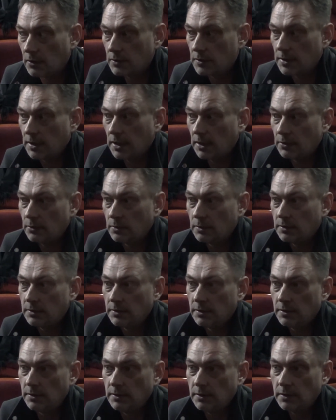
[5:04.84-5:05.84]
rodzaju,
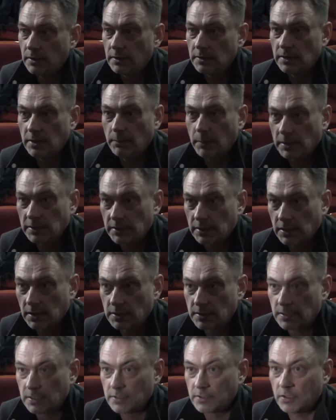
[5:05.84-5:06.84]
e,
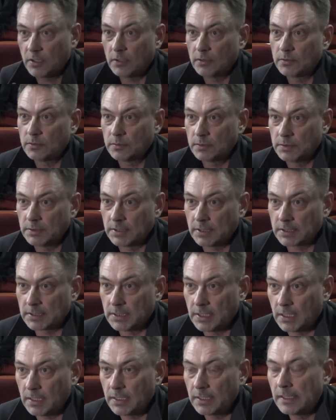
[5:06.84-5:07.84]
tematyka sezonu i
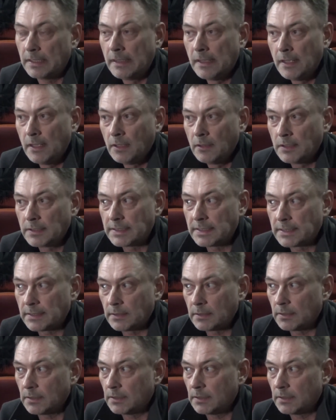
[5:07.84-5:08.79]
tak dalej. Więc, e,